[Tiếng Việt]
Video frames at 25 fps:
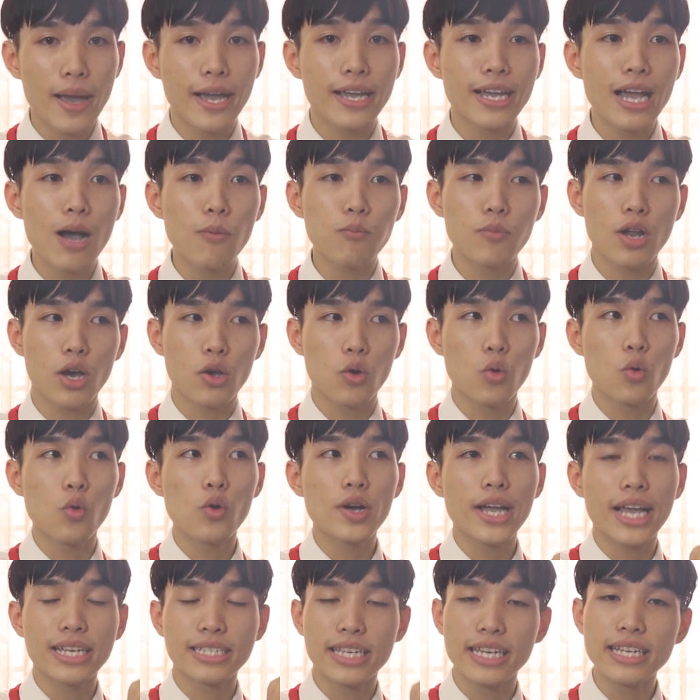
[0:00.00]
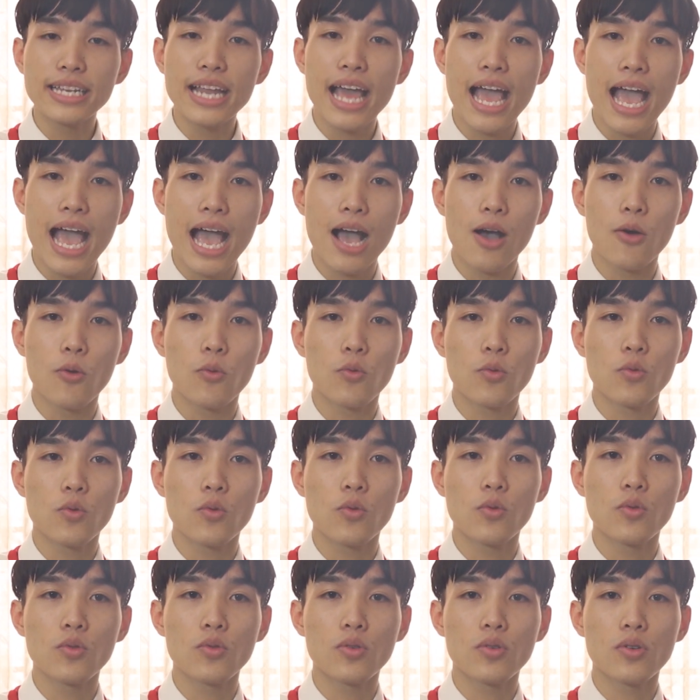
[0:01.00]
cái bài gốc là của ca sĩ nào
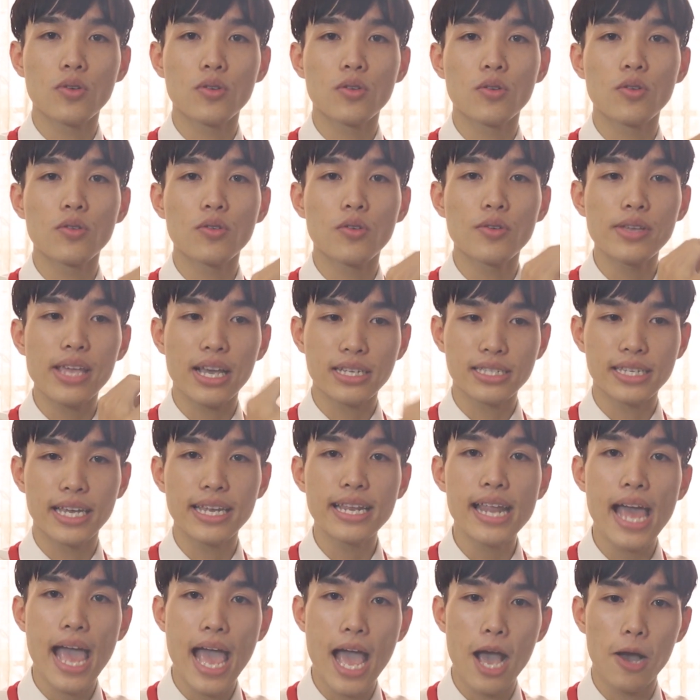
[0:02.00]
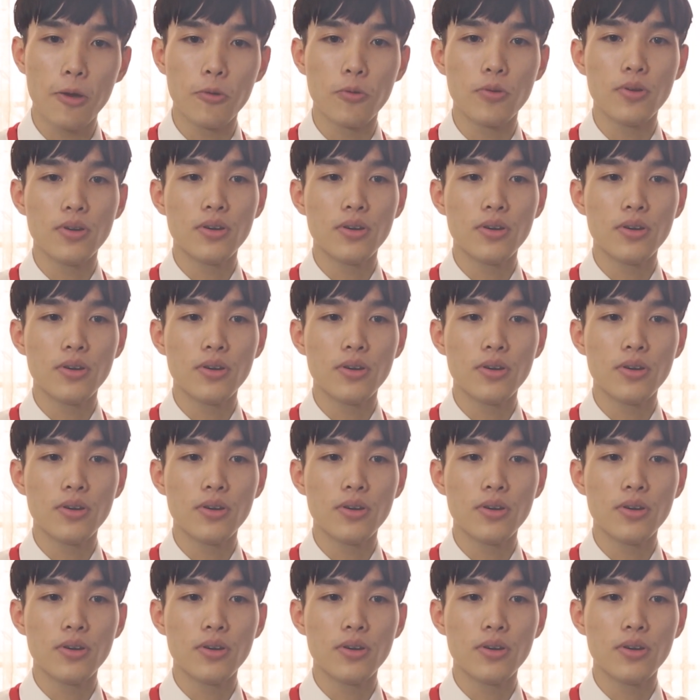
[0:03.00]
của của, của nhạc sĩ nào